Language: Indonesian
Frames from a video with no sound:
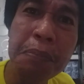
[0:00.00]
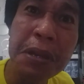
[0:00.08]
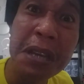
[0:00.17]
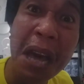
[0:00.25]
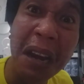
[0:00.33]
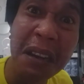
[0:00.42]

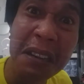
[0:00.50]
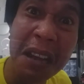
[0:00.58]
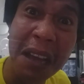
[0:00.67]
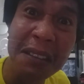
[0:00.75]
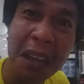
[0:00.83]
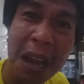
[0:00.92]
biar
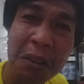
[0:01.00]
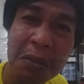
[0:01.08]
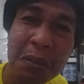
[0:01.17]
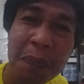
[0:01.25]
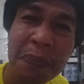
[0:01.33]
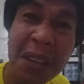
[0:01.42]
dia
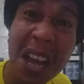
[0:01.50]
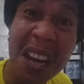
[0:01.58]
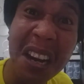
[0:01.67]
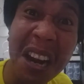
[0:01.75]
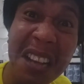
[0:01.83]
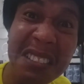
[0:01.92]
tahu
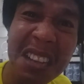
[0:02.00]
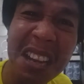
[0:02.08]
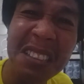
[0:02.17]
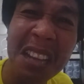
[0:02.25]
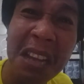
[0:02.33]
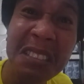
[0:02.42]

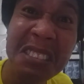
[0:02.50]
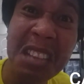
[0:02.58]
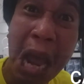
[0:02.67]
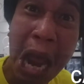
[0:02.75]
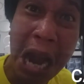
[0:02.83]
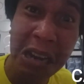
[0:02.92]
rasanya
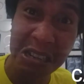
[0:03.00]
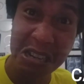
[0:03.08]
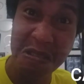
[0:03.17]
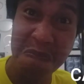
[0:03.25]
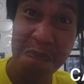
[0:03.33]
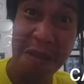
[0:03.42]

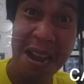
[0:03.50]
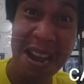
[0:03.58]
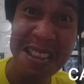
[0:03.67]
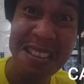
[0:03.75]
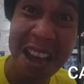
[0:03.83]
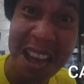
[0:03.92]
jadi
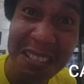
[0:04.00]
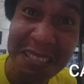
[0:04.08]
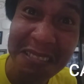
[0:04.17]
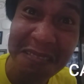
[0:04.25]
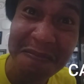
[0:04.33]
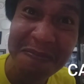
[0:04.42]
mayat
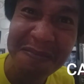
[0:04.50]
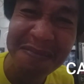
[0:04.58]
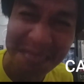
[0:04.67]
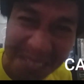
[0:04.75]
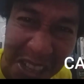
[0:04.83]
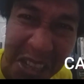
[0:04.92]

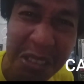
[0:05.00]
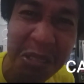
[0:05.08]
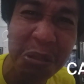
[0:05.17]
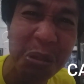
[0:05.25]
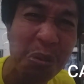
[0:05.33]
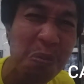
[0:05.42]

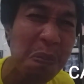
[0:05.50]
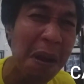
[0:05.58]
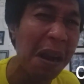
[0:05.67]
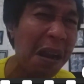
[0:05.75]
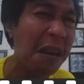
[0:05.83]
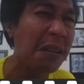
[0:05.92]
gitu
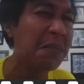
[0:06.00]
pak